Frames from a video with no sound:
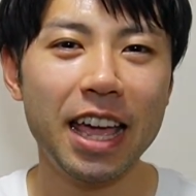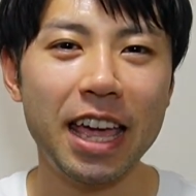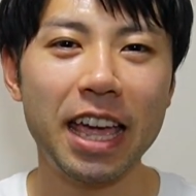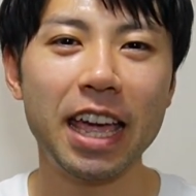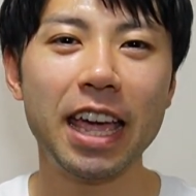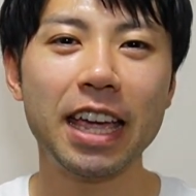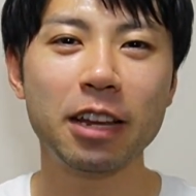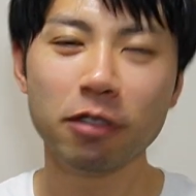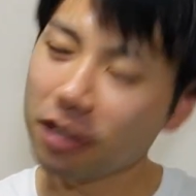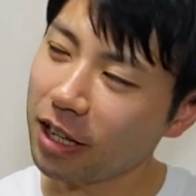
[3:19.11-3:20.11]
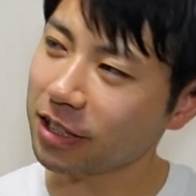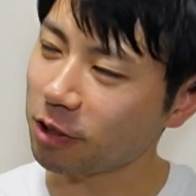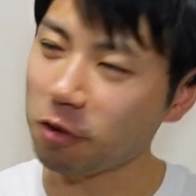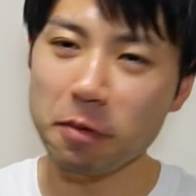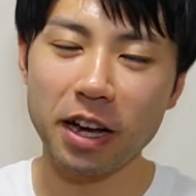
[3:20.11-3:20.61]
えー、いろんな
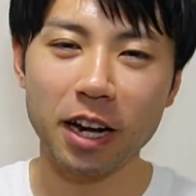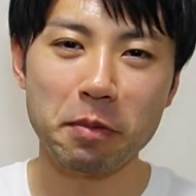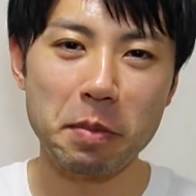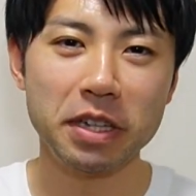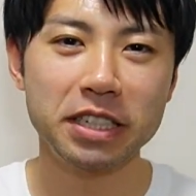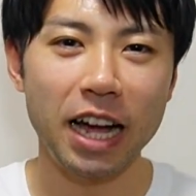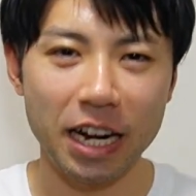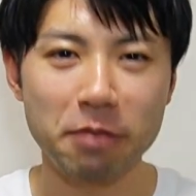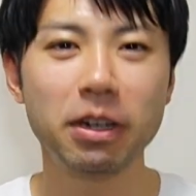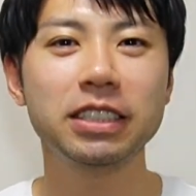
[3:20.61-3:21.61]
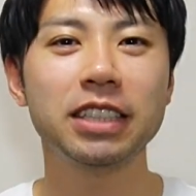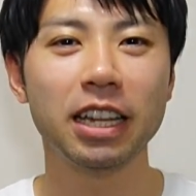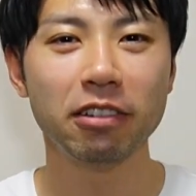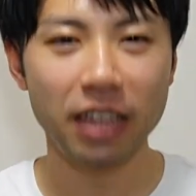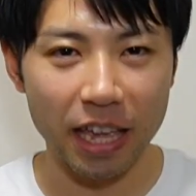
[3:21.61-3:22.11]
側面から見ましてありました
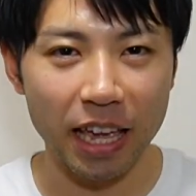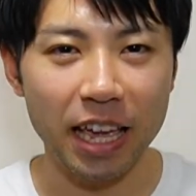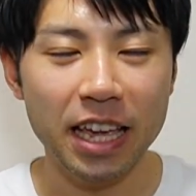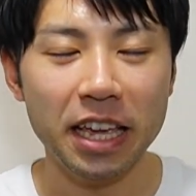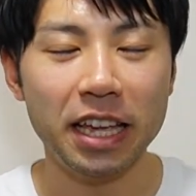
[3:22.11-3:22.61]
ので、